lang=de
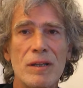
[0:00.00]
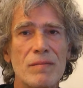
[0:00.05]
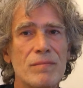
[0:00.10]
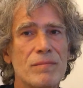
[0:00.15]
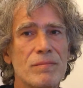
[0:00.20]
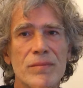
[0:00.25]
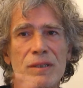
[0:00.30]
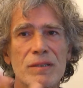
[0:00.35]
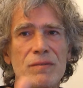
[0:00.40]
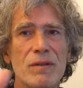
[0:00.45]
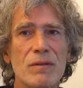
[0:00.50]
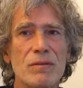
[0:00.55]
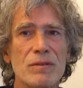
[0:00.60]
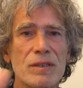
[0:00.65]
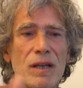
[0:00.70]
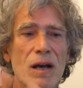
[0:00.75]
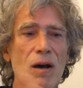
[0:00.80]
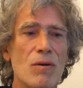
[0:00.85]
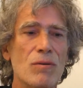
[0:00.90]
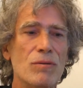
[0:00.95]
damit wir
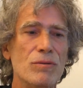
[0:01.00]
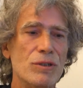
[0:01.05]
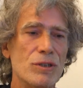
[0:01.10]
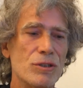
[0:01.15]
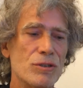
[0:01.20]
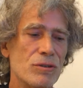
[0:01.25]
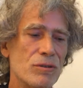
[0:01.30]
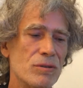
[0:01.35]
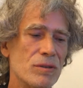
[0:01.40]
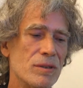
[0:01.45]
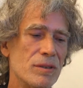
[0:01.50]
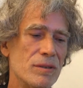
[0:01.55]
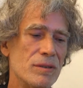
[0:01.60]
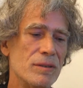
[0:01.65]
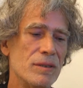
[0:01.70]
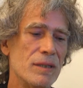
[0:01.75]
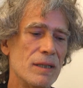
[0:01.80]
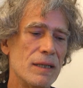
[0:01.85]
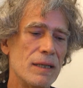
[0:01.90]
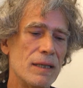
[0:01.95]
uns auch
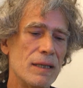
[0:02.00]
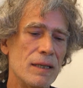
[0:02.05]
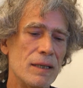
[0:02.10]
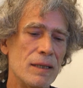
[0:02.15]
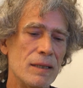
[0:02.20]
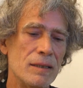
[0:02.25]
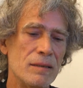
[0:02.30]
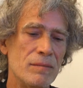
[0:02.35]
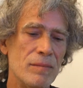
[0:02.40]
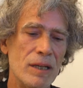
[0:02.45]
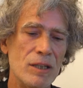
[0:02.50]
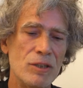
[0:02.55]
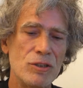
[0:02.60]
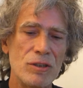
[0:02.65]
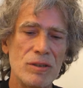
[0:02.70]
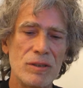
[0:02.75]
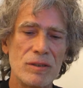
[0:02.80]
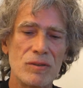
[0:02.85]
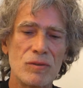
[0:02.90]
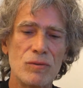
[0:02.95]
unterstützen die
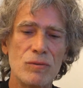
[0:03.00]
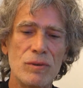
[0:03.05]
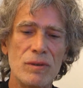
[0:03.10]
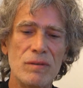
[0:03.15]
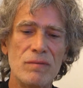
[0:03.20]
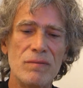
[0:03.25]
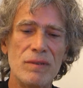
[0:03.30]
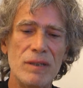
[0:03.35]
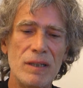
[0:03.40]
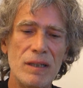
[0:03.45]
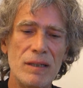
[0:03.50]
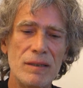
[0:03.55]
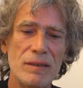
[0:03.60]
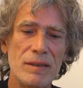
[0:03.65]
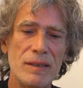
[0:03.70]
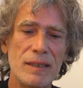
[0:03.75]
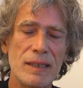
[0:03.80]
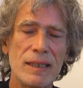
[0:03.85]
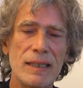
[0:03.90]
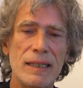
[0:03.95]
Menschen des guten
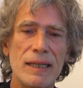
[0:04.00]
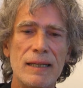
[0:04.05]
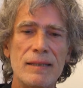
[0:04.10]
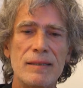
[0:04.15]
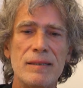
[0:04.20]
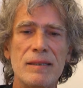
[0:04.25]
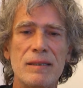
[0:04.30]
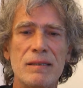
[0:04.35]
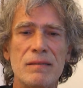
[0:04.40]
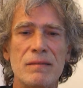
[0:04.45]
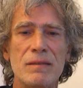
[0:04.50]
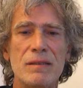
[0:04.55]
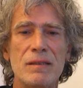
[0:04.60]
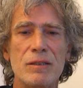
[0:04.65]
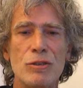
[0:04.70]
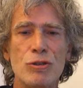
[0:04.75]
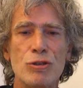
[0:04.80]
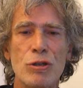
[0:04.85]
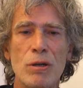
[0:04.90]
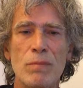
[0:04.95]
Willens, die Kreativen,
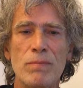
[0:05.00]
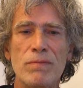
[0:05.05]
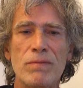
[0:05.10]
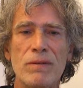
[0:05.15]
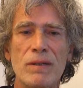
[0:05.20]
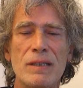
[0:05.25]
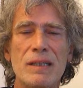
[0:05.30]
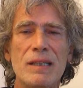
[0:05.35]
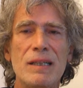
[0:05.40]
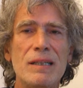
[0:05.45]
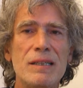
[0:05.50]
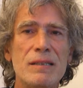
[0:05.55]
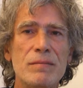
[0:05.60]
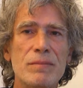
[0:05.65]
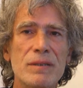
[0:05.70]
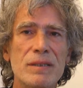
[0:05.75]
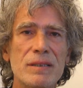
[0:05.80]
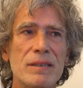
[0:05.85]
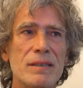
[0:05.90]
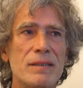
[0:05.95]
die Schöpfer, die
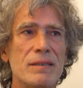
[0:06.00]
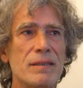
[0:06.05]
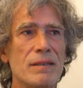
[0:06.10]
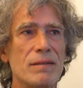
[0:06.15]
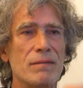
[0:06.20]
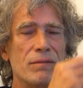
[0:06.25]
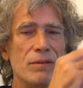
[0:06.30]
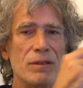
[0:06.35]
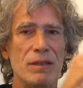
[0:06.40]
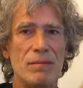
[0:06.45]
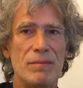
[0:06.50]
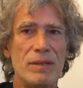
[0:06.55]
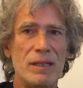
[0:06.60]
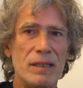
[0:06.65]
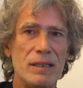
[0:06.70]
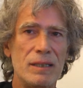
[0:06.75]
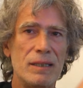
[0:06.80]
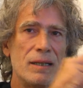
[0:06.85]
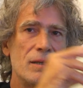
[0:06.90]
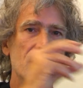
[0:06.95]
Liebenden von
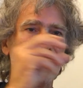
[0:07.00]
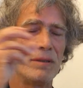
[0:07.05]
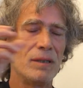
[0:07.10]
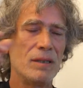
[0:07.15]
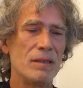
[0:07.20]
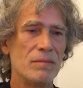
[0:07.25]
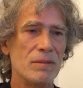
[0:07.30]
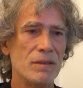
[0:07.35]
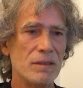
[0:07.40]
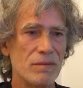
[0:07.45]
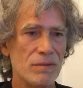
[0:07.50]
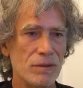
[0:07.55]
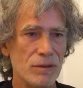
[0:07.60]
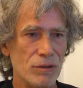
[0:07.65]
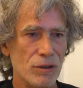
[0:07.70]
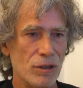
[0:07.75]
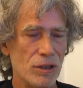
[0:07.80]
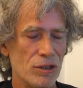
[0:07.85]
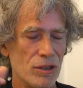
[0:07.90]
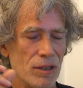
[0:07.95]
Amerika und die Liebenden
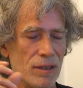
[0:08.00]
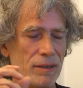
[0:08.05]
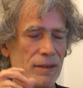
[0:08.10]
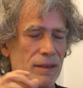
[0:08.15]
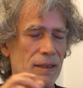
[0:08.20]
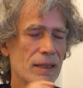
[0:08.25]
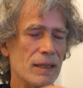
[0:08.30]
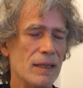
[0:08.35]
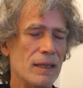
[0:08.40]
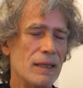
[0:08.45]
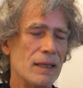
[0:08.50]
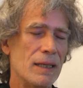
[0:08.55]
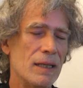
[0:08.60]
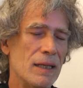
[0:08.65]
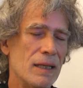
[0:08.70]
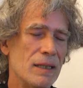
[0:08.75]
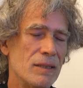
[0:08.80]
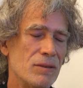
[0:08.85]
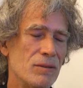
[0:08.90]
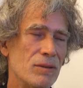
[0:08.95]
von Deutschland.
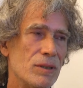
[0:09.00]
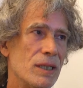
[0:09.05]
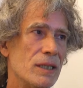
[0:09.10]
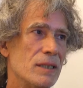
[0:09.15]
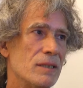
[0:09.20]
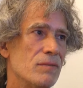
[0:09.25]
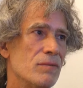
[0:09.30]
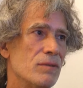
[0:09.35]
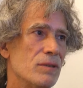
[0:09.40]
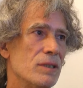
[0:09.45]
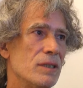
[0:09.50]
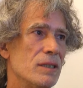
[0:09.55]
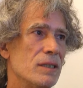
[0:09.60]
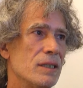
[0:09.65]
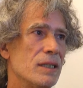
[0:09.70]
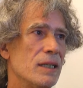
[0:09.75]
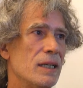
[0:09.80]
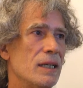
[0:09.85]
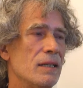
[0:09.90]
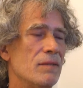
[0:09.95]
So, jetzt würde
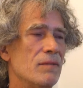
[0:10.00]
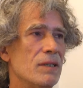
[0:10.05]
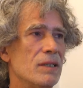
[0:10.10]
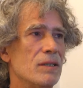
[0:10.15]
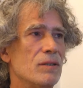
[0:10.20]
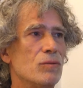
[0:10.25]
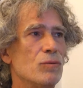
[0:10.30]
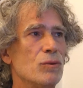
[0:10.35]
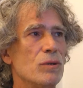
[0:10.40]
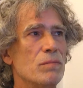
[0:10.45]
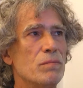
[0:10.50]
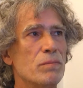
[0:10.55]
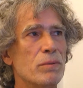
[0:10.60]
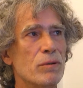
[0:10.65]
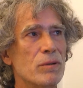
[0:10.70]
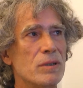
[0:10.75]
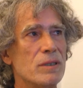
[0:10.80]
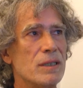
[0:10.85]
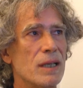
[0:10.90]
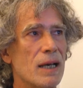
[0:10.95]
ich gehen, wenn du
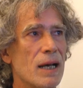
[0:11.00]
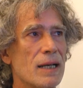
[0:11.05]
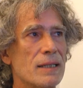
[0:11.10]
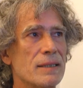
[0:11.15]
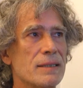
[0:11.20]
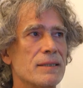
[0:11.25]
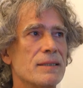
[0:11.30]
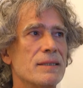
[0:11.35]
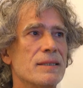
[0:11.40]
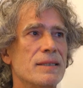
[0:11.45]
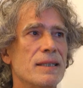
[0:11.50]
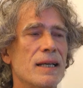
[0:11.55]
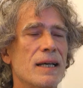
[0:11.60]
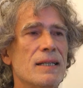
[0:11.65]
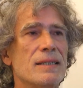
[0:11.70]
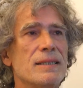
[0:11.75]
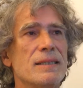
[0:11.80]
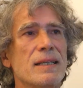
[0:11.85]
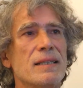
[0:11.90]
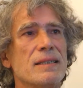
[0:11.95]
Impulse hast,
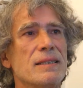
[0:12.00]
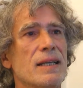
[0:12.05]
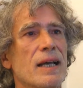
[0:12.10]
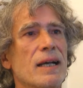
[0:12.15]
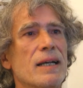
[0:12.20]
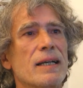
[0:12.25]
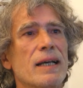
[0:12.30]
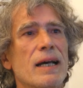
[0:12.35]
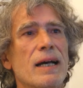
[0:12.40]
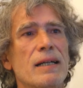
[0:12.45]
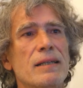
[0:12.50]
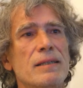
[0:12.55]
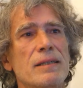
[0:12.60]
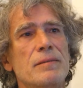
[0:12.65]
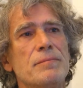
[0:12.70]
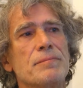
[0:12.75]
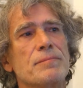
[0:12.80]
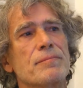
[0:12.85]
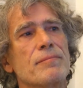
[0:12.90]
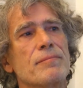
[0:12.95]
sehr, sehr, sehr gerne.